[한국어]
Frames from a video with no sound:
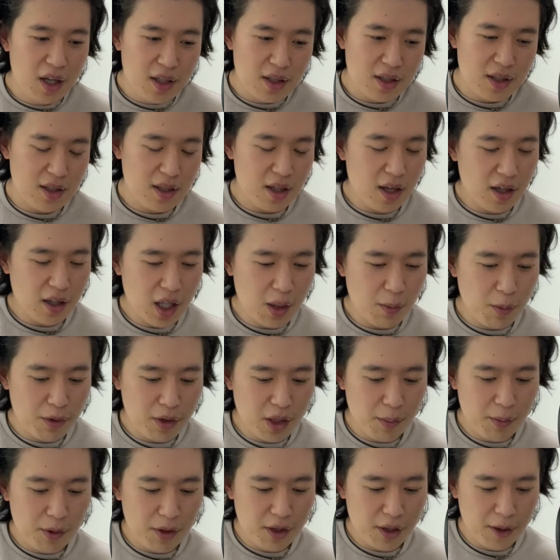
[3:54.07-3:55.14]
근데 생각해
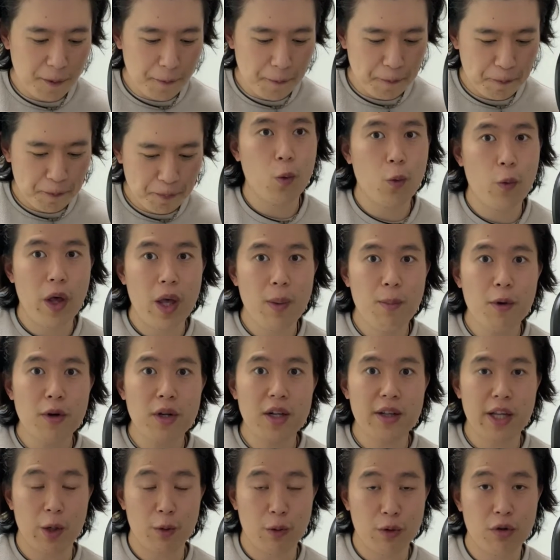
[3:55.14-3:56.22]
본다면은
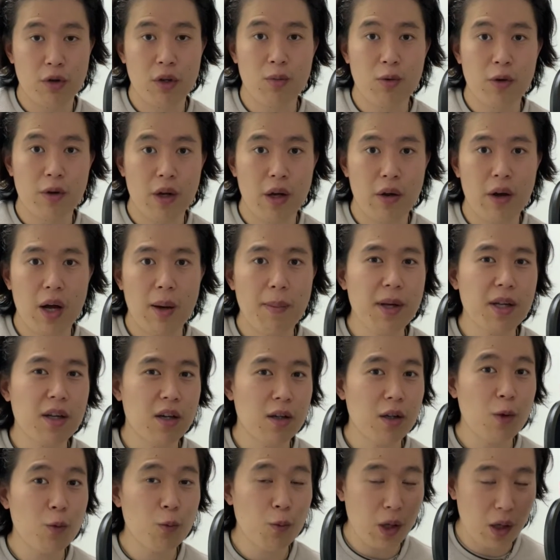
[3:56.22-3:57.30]
외모를 예로 들어볼까요? 아마
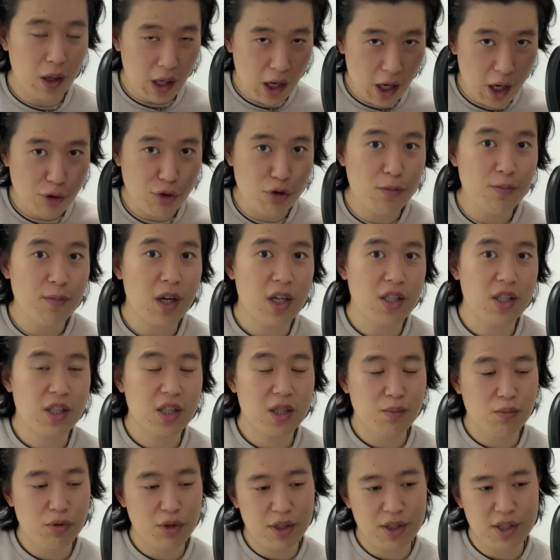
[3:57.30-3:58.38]
그런 아쉬움
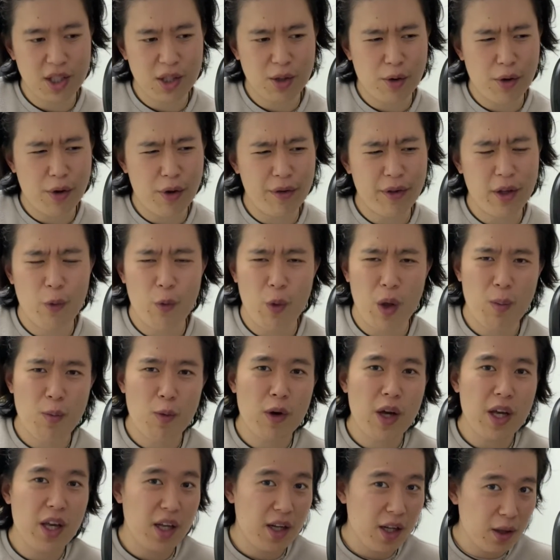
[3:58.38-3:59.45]
가지신 분이 있을 거예요. 내
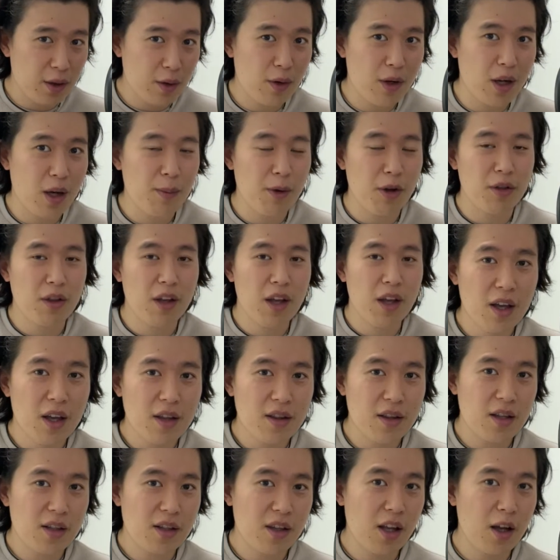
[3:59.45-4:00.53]
외모가 이랬더라면,
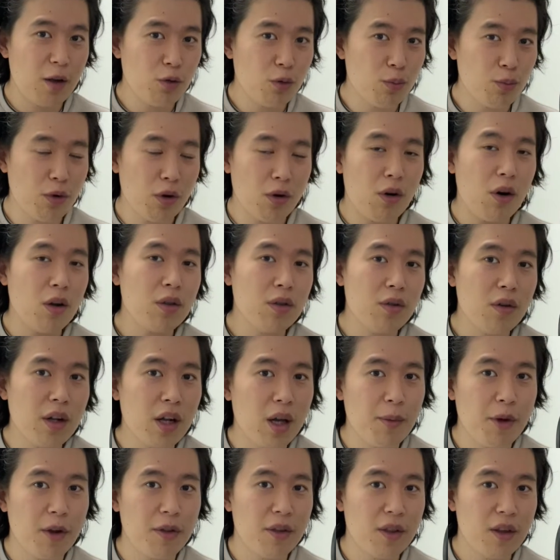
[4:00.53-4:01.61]
내 키가 좀 더
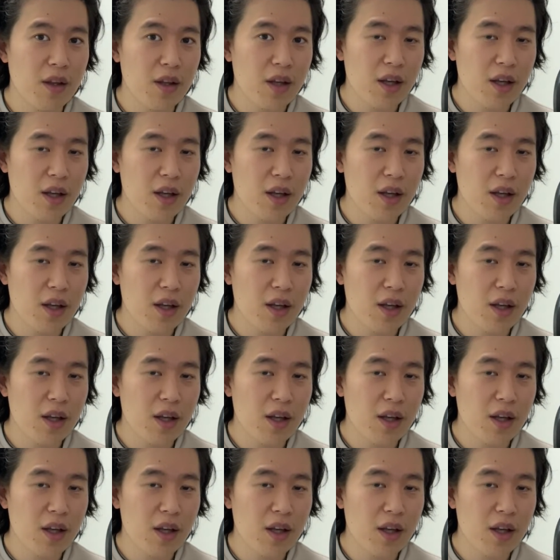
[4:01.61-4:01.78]
컸더라면.